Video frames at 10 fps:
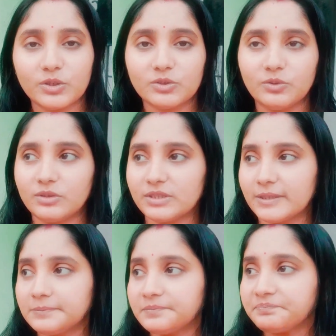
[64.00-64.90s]
কষ্ট হচ্ছে
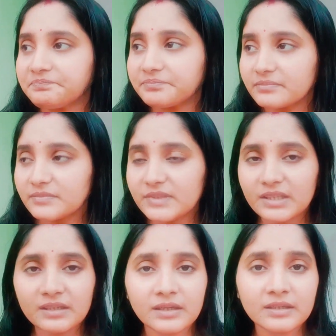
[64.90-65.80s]

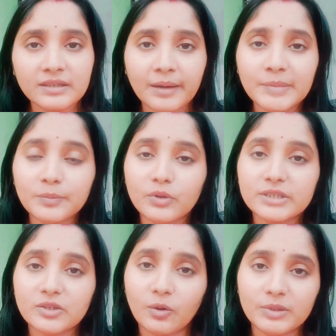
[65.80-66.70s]
তা আমি
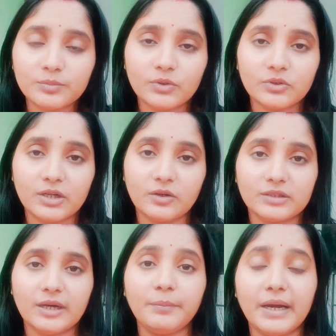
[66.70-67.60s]
বলছি অমিত মণ্ডলের
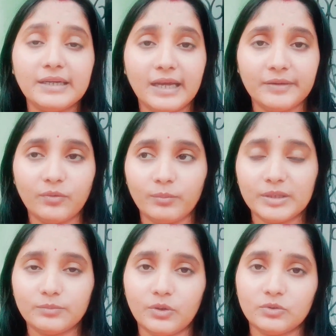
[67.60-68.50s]
কথা মাই লাইফ
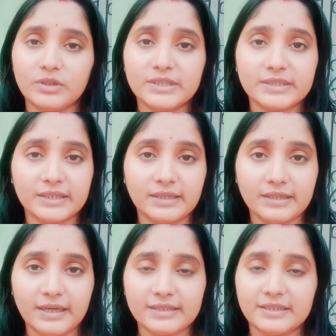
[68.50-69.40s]
অমিত মণ্ডল যে
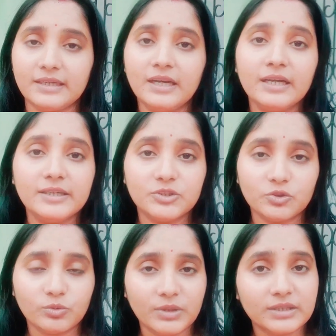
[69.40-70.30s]
চ্যানেলটা আছে নিশ্চয়ই
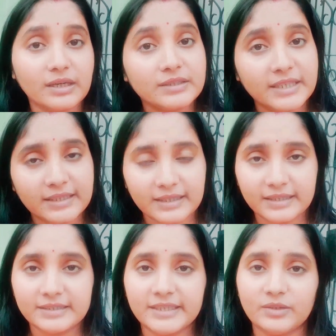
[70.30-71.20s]
তোমরা সেই
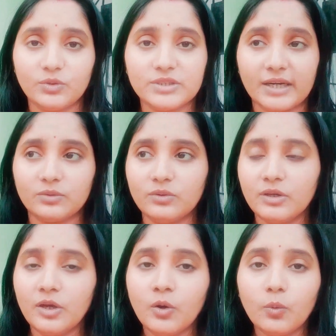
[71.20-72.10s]
দাদাকে চেনো জানো
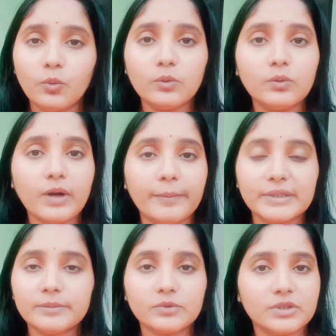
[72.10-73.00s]
ও
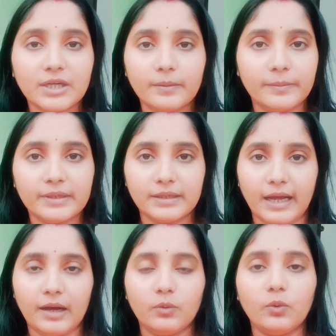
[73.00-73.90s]
আমাদের মতো স্বাভাবিক না
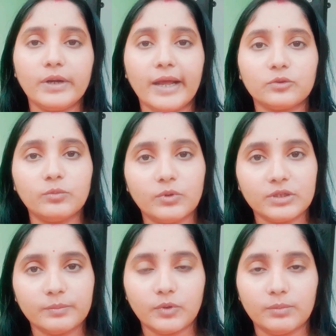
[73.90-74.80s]
ওর এত বড়
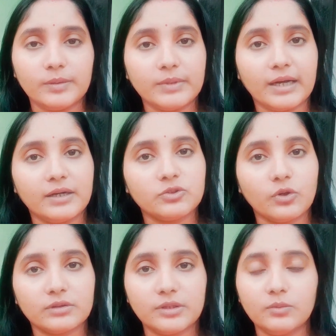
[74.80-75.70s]
একটা প্রবলেম থাকা
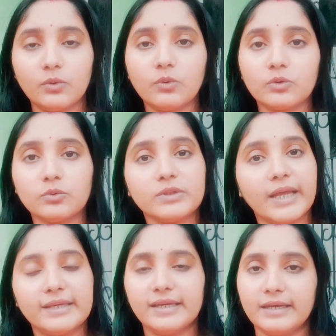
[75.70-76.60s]
সত্ত্বেও ও কতটা
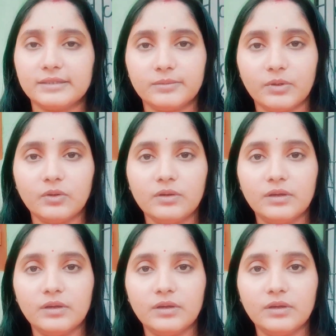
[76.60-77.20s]
এগিয়ে গেছে বলো